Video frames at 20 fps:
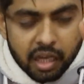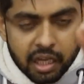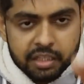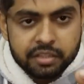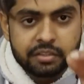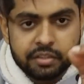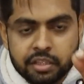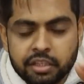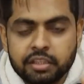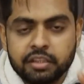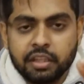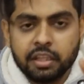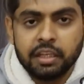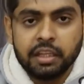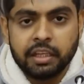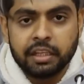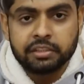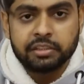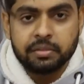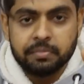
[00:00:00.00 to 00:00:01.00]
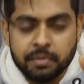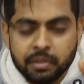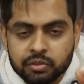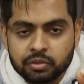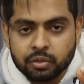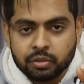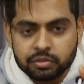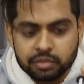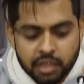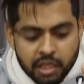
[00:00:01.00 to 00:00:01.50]
अच्छी तरीके से
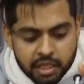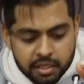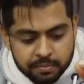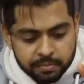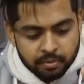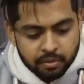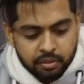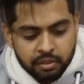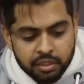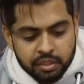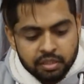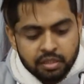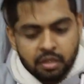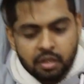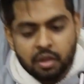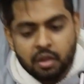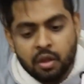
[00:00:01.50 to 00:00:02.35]
मिक्स होता है ये प्रोटीन